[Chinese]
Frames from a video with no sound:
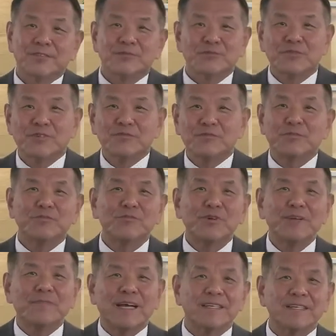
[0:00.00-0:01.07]
我我不
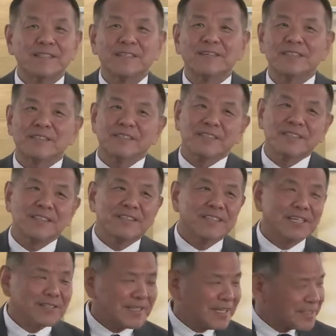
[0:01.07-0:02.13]
会买这个叫。
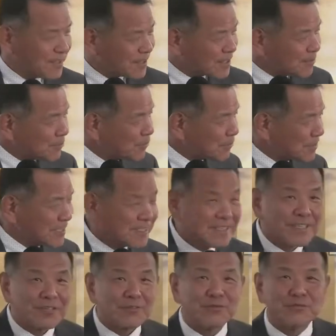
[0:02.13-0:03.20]
它应该叫什么东西？
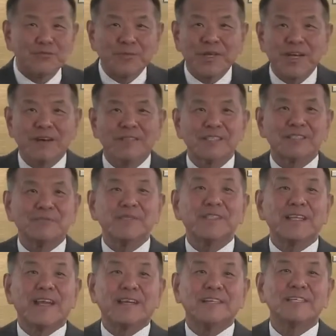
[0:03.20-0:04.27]
股票的什么
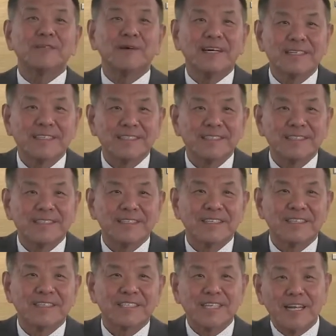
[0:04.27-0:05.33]
点是吧？
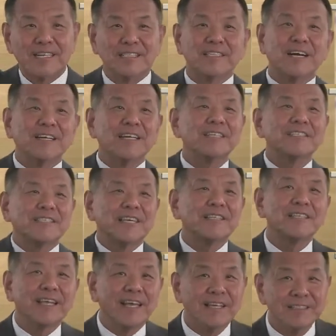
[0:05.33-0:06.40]
上涨了一
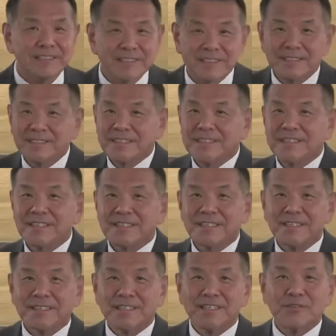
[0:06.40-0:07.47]
千点，
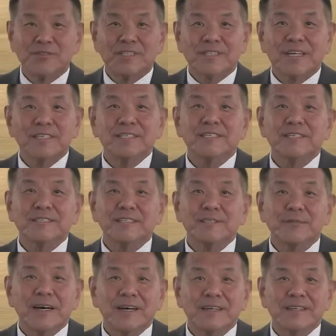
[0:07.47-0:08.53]
你觉得它是先知
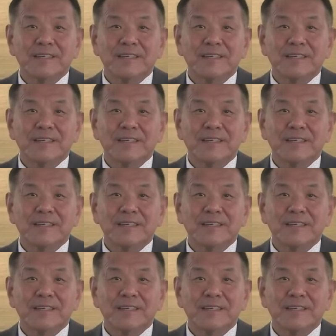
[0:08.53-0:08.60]
吗？